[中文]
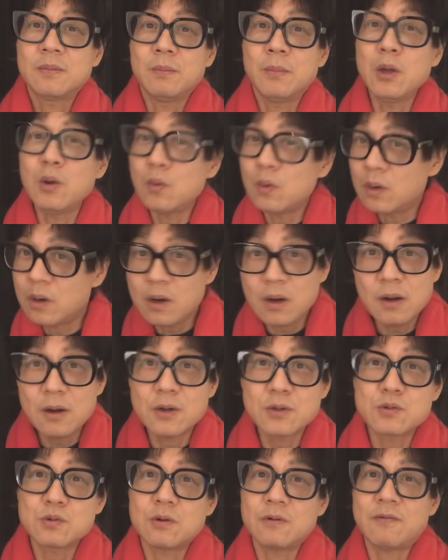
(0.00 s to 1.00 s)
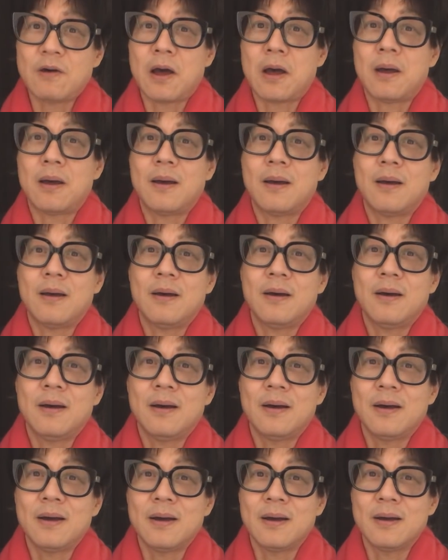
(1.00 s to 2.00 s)
没有任何说法。
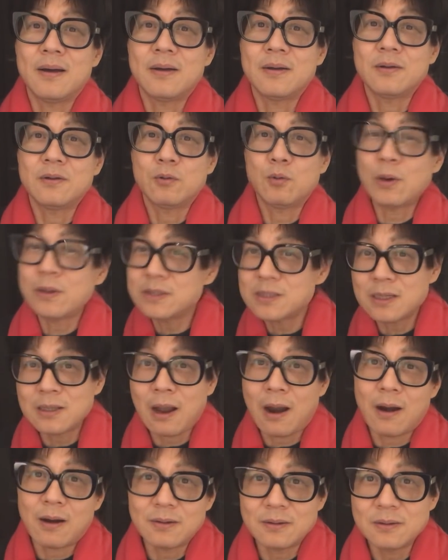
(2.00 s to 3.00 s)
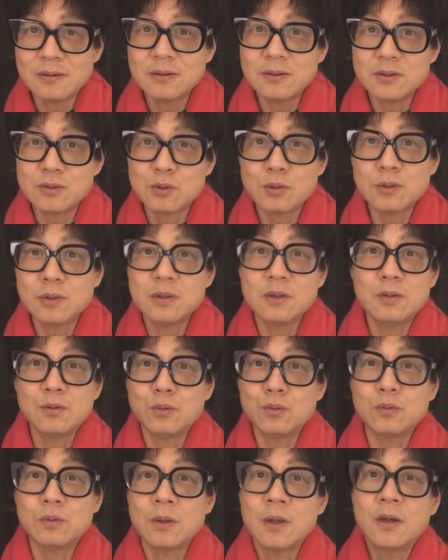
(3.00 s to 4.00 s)
啊，关在哪儿呢？你说你
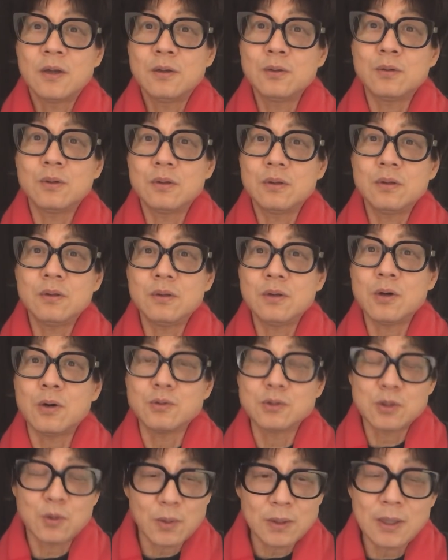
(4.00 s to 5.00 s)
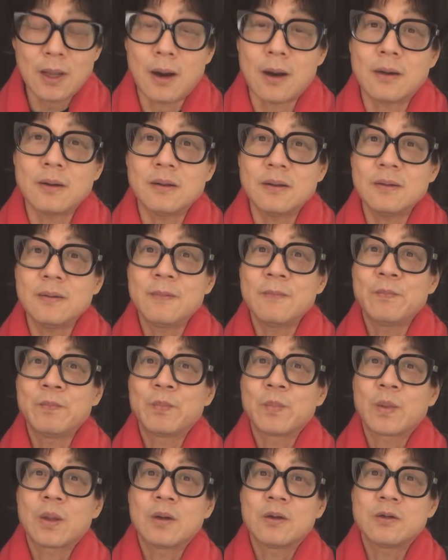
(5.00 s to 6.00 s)
一一口气关哪儿呢？
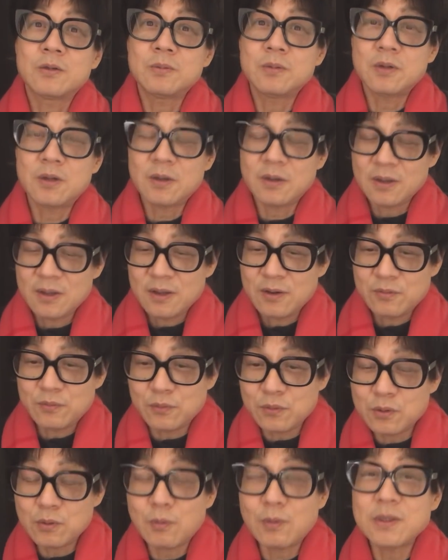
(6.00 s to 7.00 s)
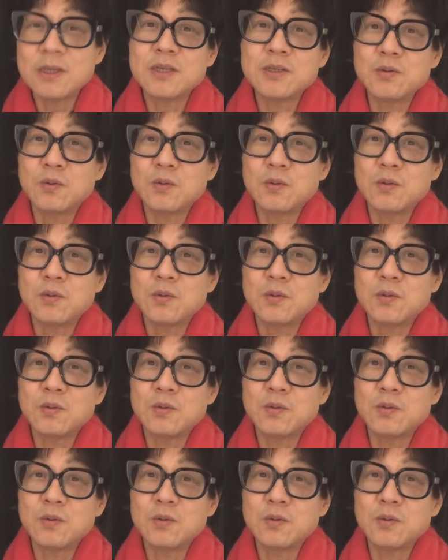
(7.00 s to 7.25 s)
是不是？如果是关在